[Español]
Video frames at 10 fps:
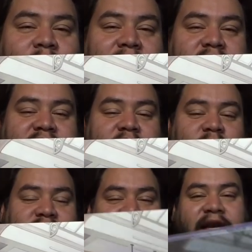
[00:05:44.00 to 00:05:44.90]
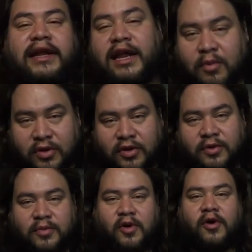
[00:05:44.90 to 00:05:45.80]
para que ustedes lo busquen en
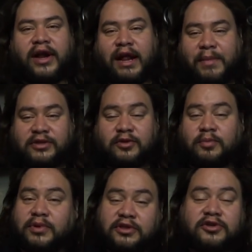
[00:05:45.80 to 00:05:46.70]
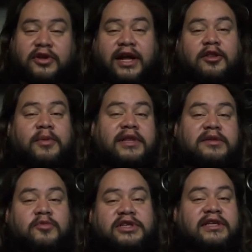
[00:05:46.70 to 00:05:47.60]
Mondo o en Amazon. Pues yo soy Ricardo
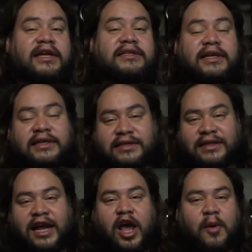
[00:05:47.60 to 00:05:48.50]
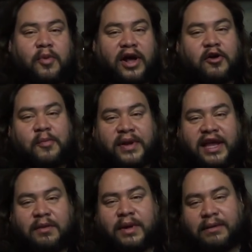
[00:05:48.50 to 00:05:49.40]
Méndez, muchas gracias por
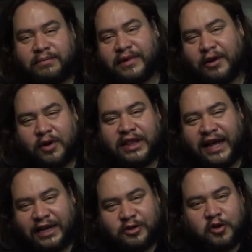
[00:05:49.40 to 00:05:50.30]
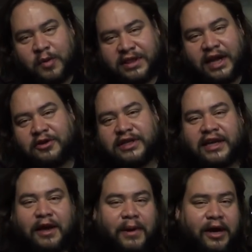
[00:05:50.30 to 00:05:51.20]
acompañarme. Recuerden dejar sus comentarios
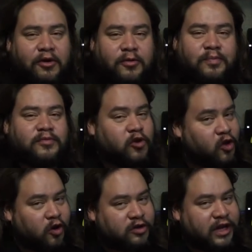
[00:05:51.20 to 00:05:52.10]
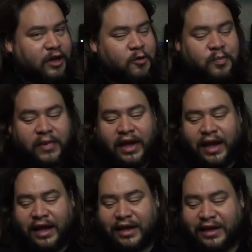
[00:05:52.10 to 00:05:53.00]
aquí abajo, todos los leo.
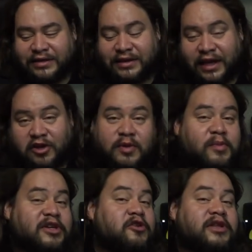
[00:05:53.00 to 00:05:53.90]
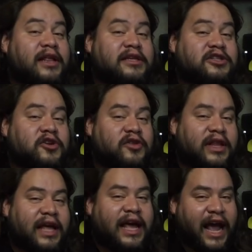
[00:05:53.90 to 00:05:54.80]
Y, este, nos vemos en otra
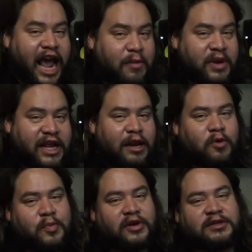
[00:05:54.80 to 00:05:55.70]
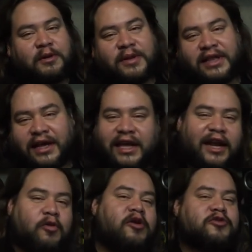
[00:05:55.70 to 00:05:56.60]
edición de El Minil, muy próximamente
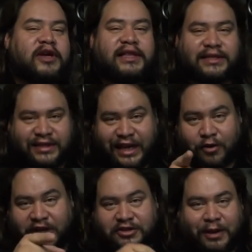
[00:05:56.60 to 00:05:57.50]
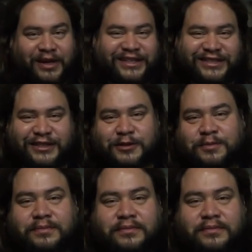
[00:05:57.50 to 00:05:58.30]
aquí en Juegos, Juguetes y Coleccionables.